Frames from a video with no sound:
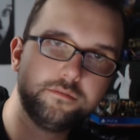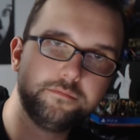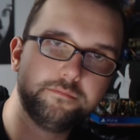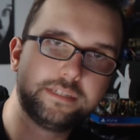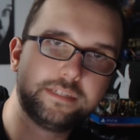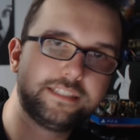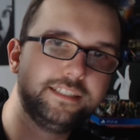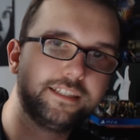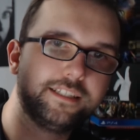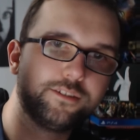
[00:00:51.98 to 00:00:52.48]

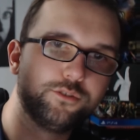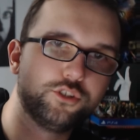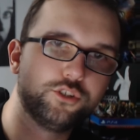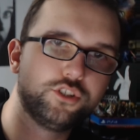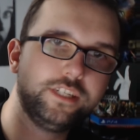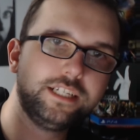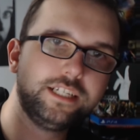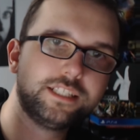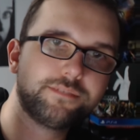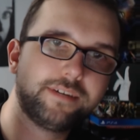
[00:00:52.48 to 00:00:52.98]
Man sieht
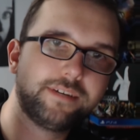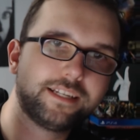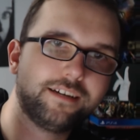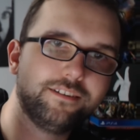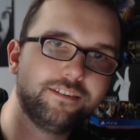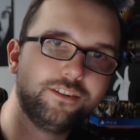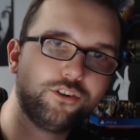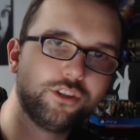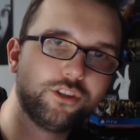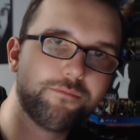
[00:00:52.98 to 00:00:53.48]
natürlich nichts, weil
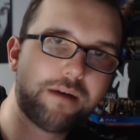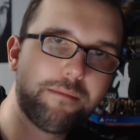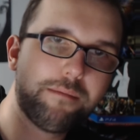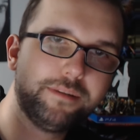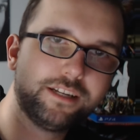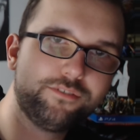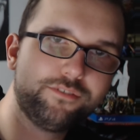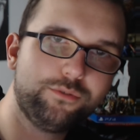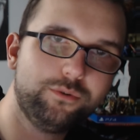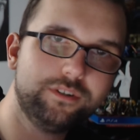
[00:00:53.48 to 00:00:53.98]
da noch eine
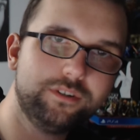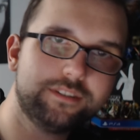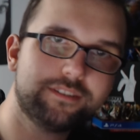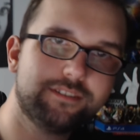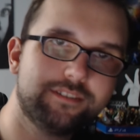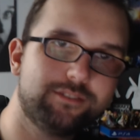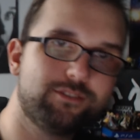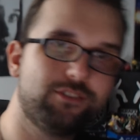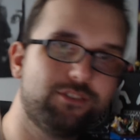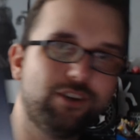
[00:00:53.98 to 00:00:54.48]
Pappe davor
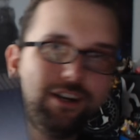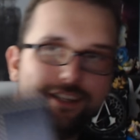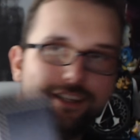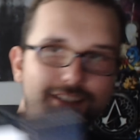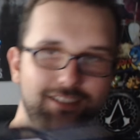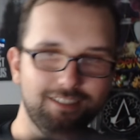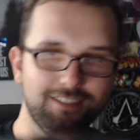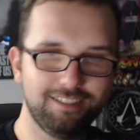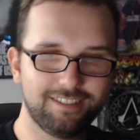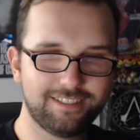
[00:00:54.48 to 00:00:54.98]
ist.
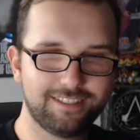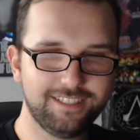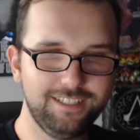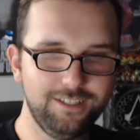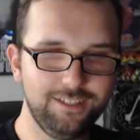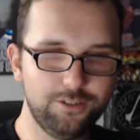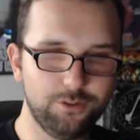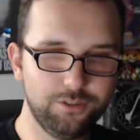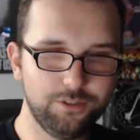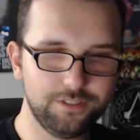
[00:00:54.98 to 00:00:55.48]
Total
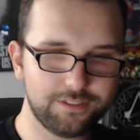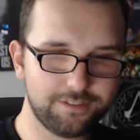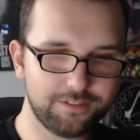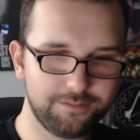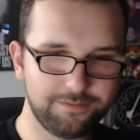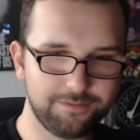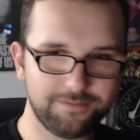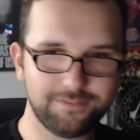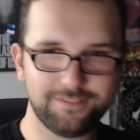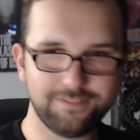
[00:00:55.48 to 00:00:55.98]
sinnlos.
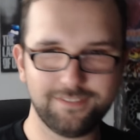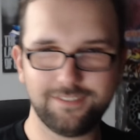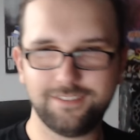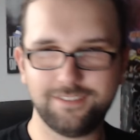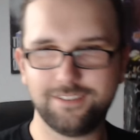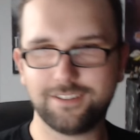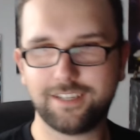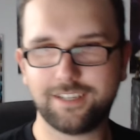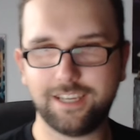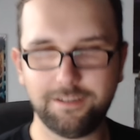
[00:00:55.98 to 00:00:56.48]

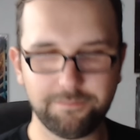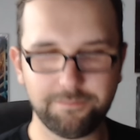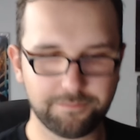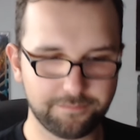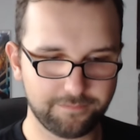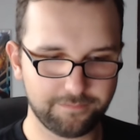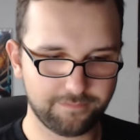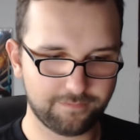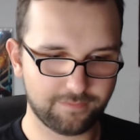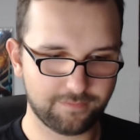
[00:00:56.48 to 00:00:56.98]
Okay.
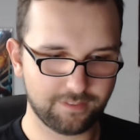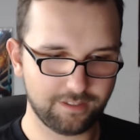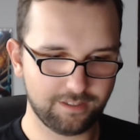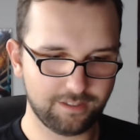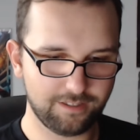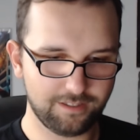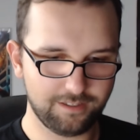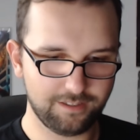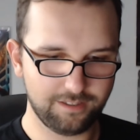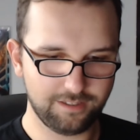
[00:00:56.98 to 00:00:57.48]

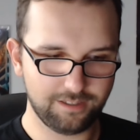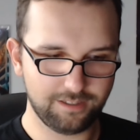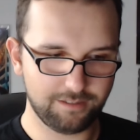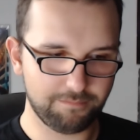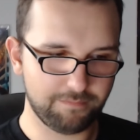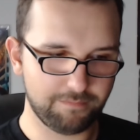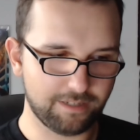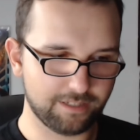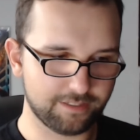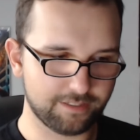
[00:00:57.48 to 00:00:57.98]

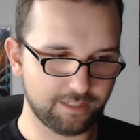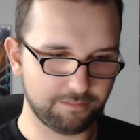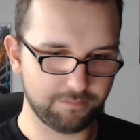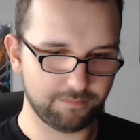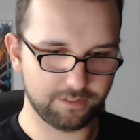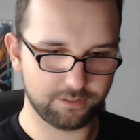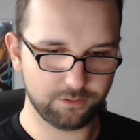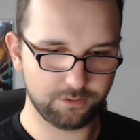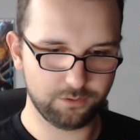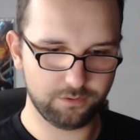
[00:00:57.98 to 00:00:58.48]
Mache ich das
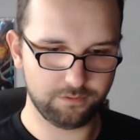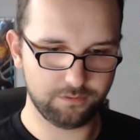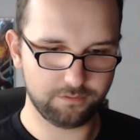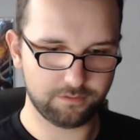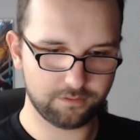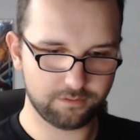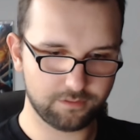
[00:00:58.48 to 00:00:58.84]
mal so.